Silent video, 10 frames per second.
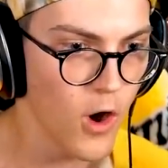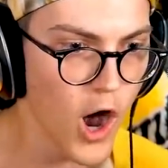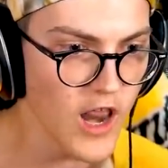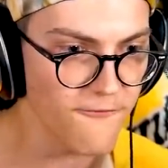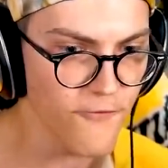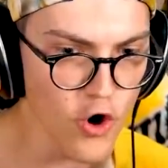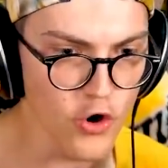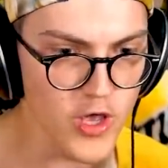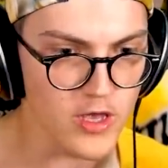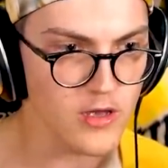Oh, il est fou,
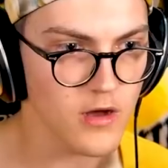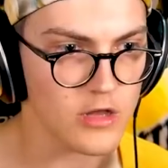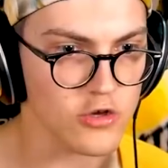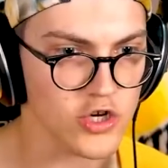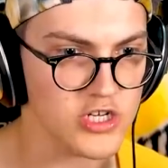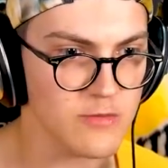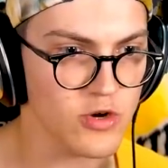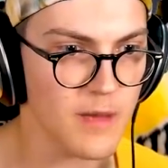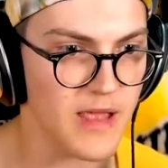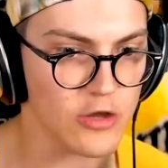lui Attends, je recharge
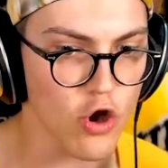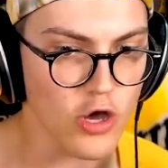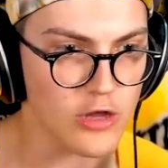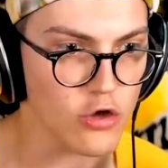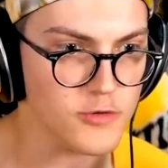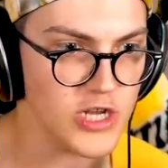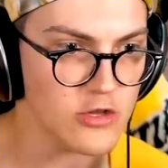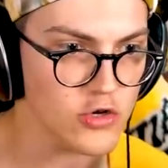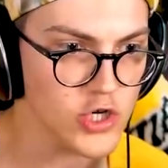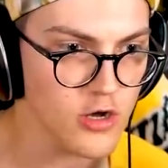mon arme. Il y trop, il y a trop, il y a
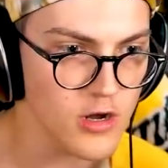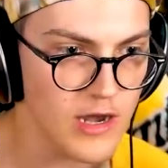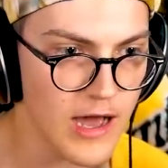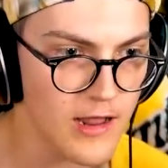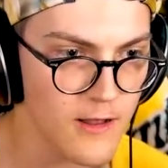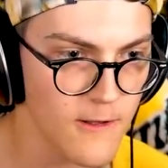trop de gens. Là.